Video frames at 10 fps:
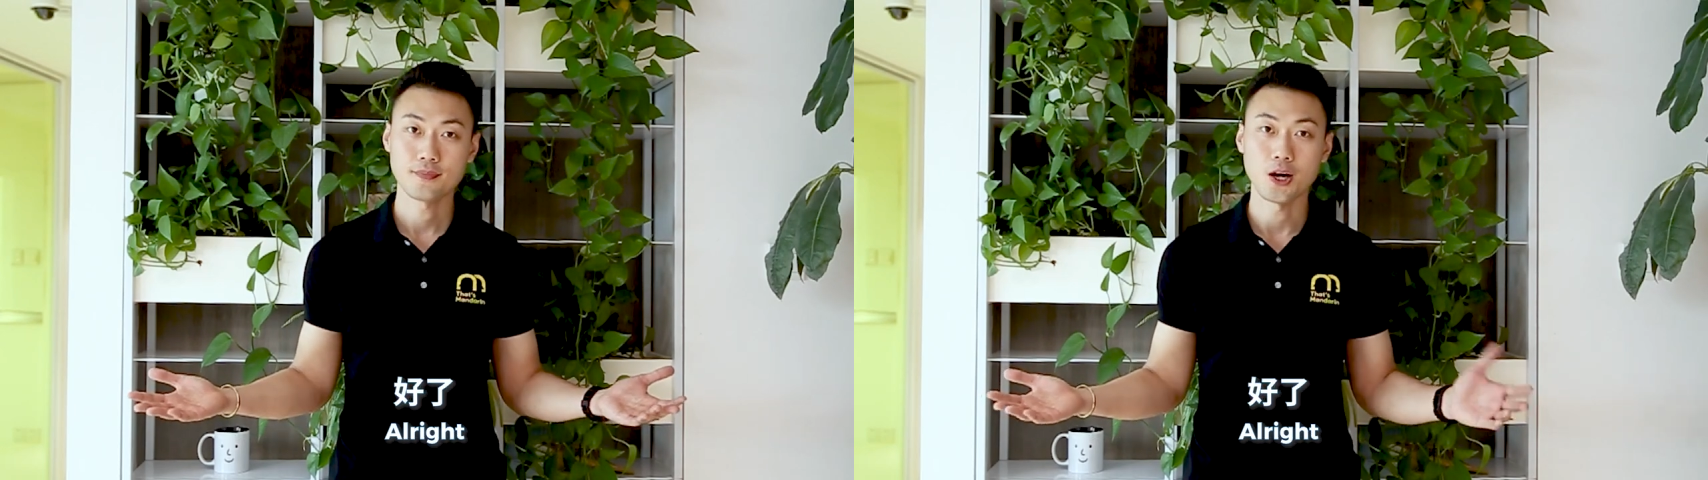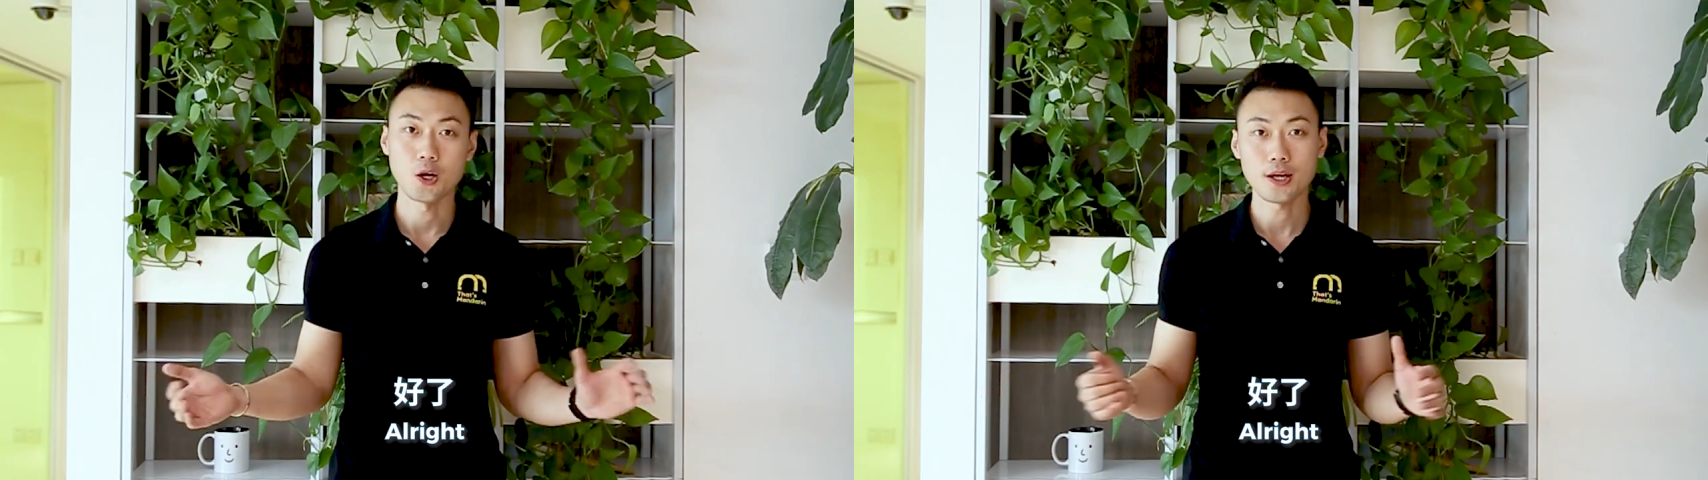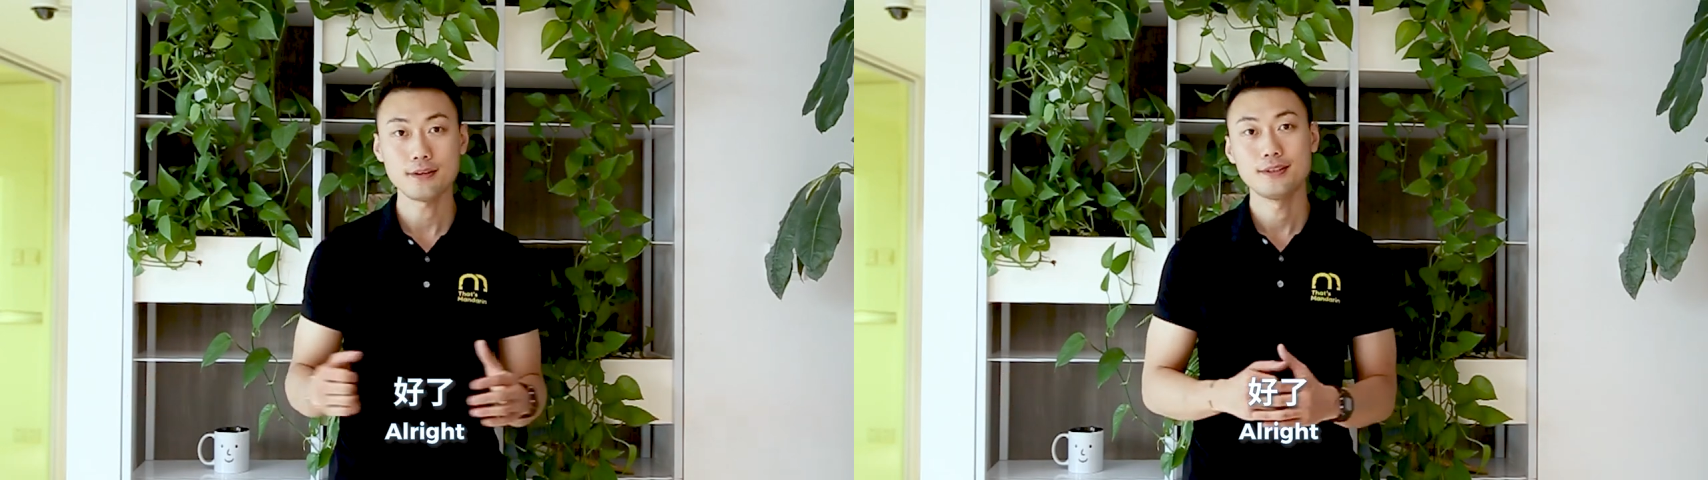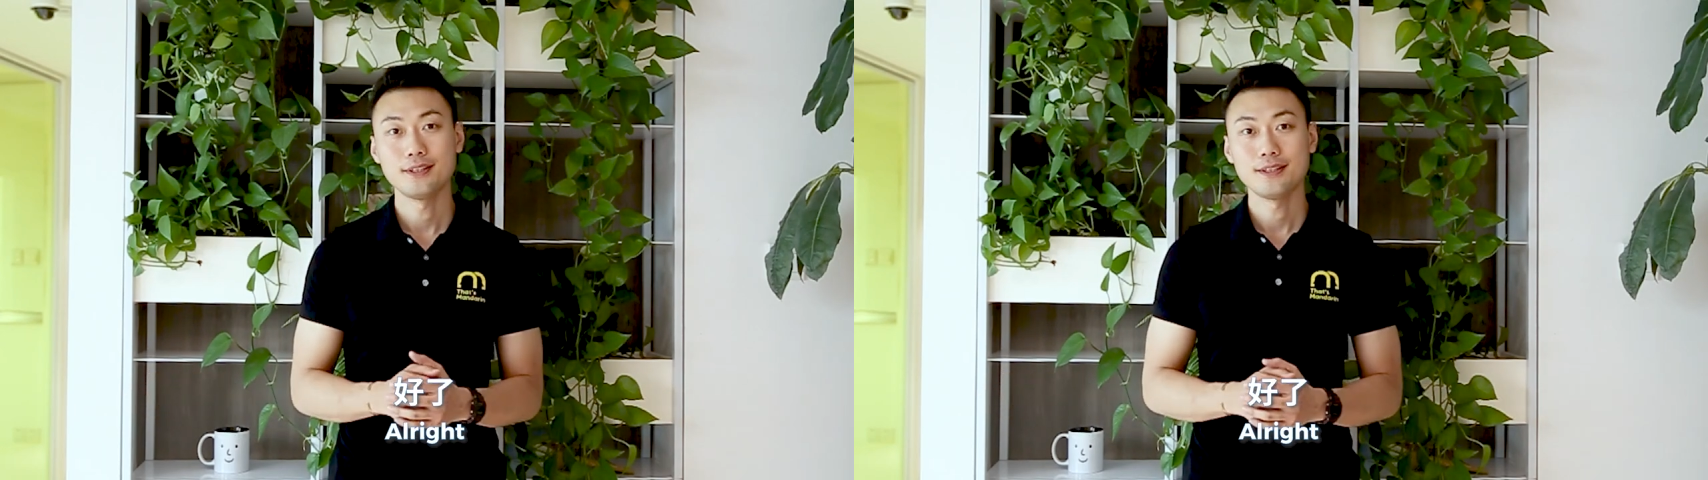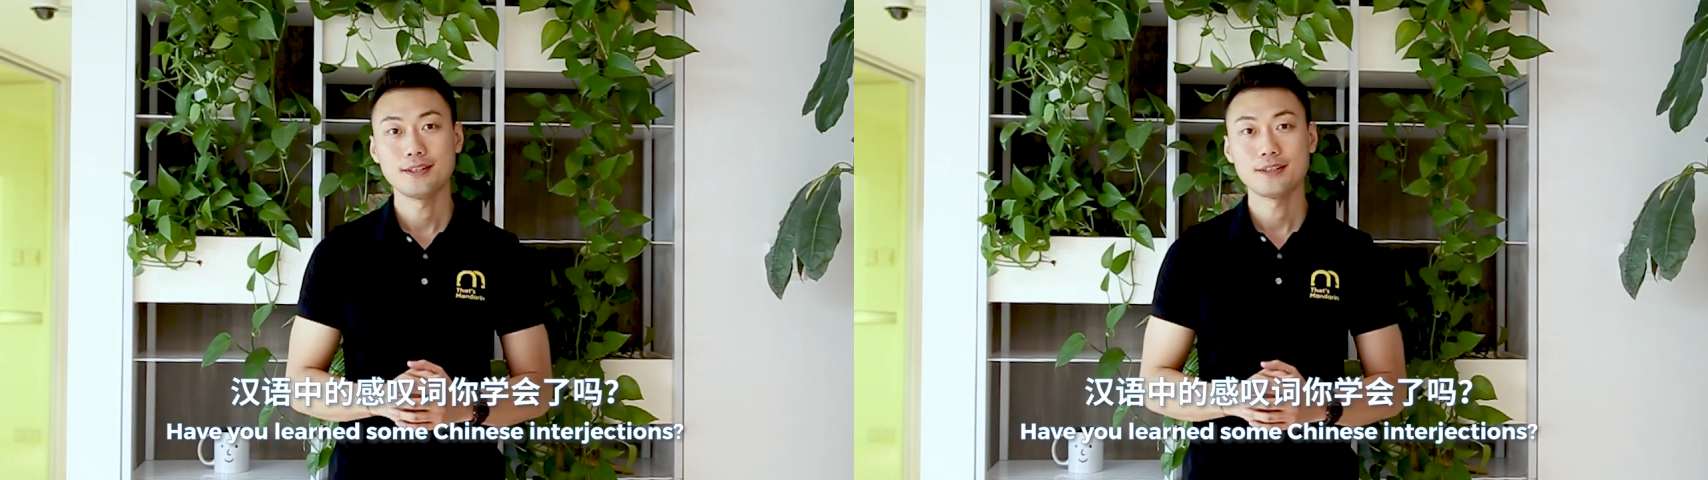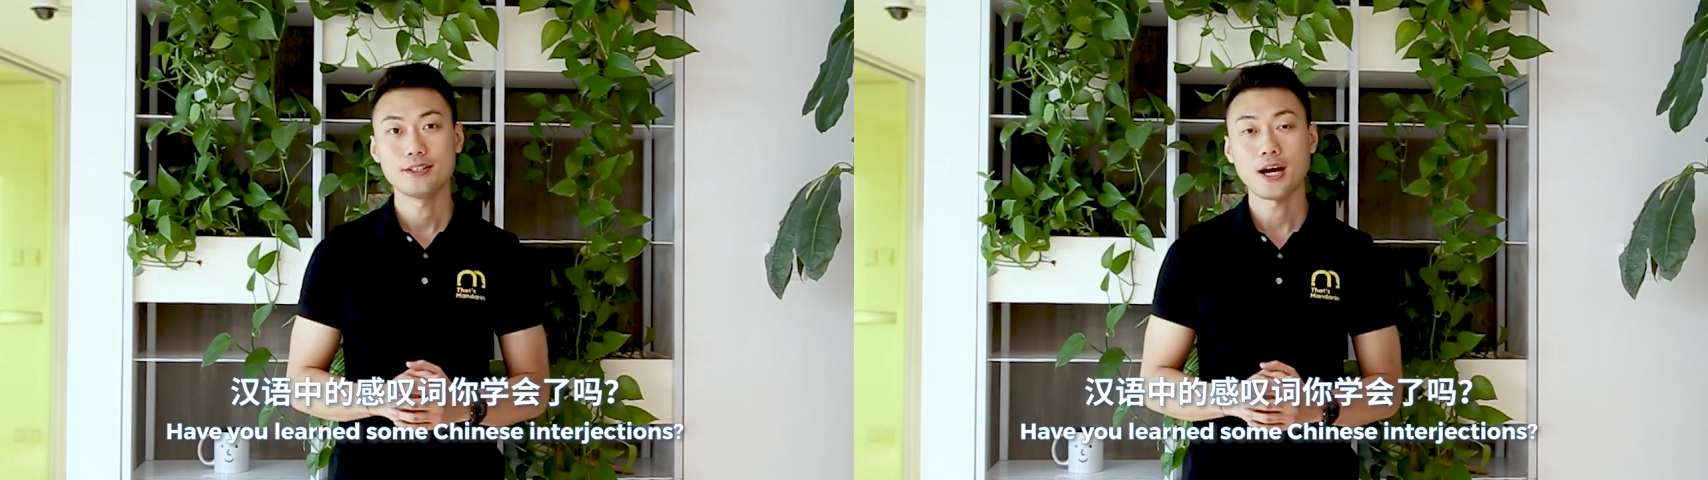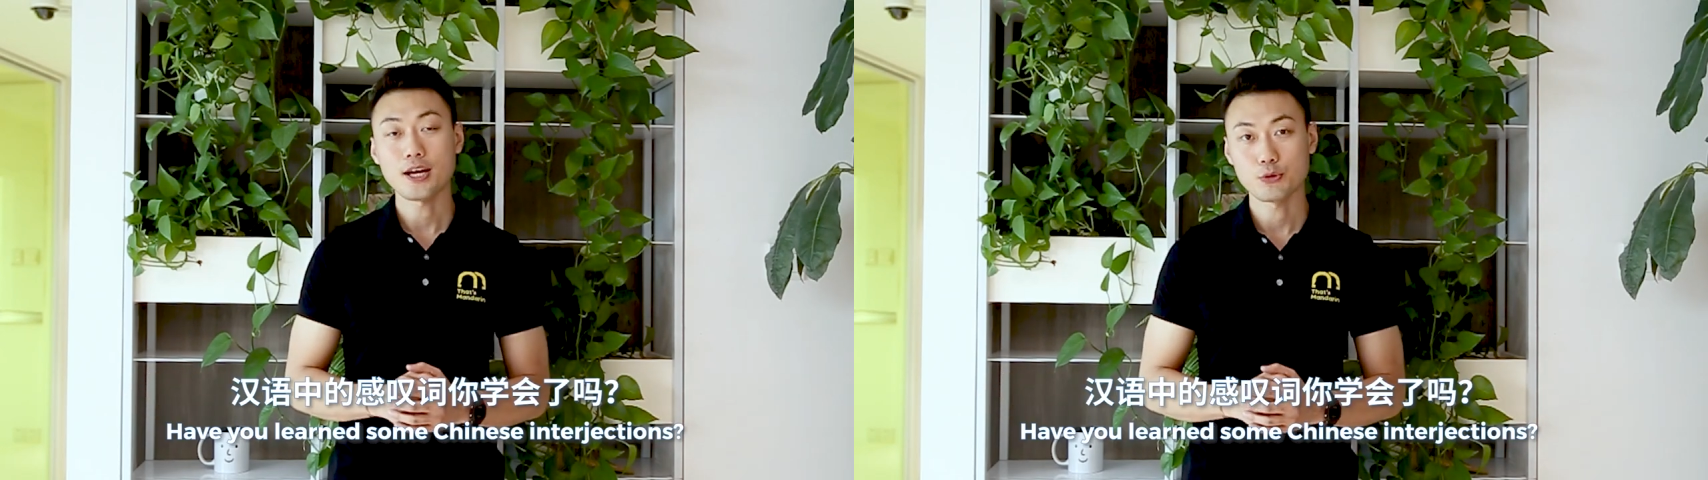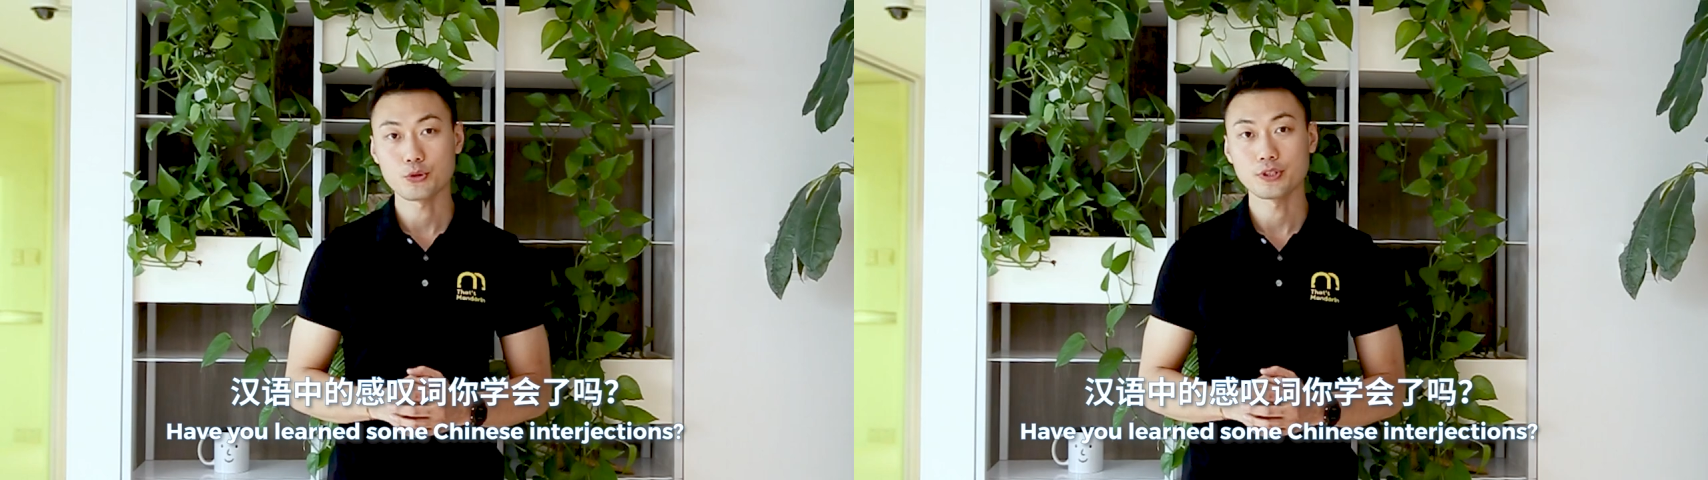好了，
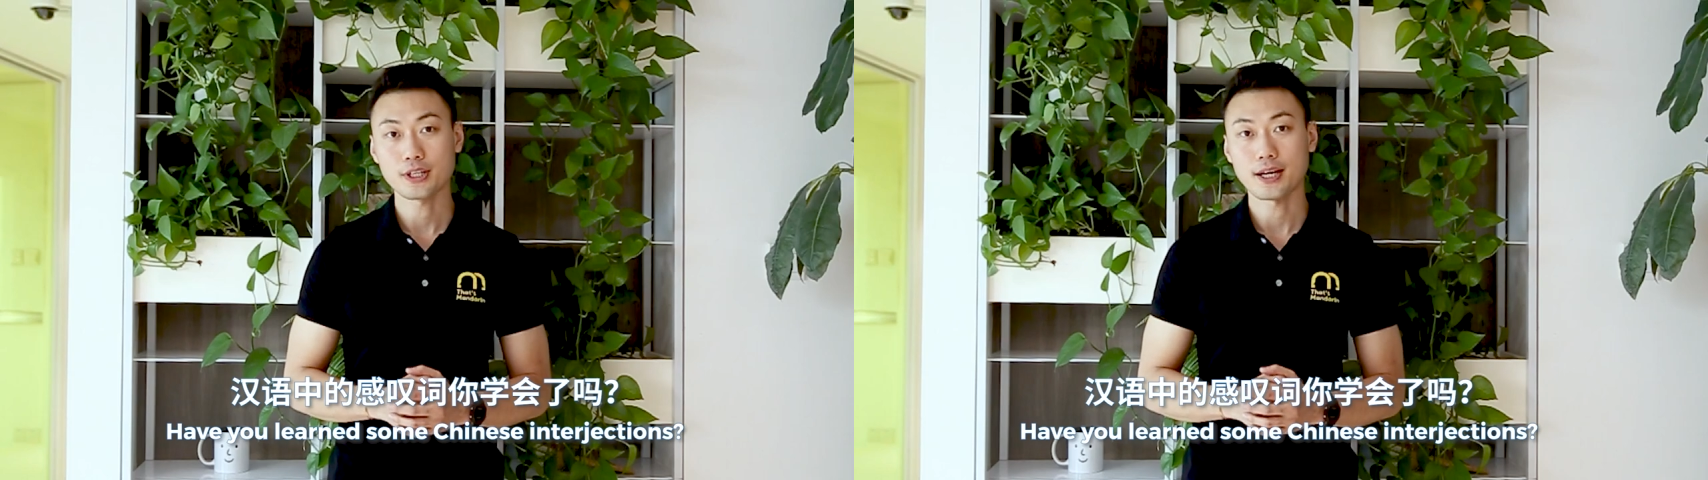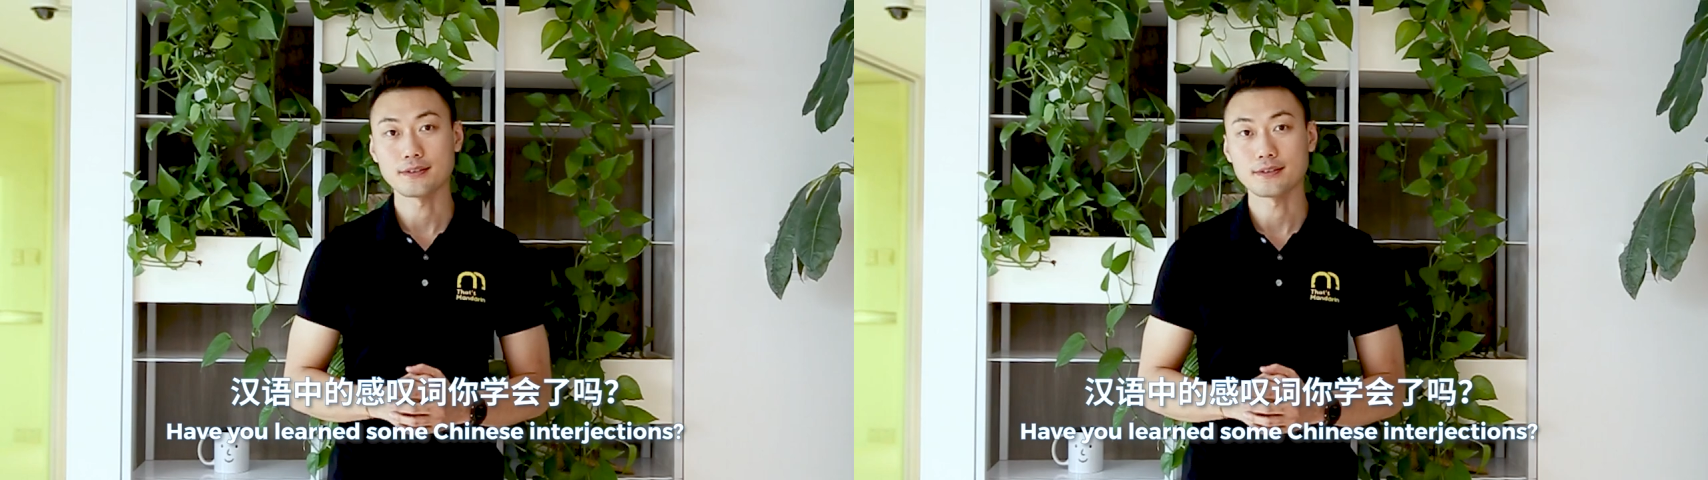汉语中的感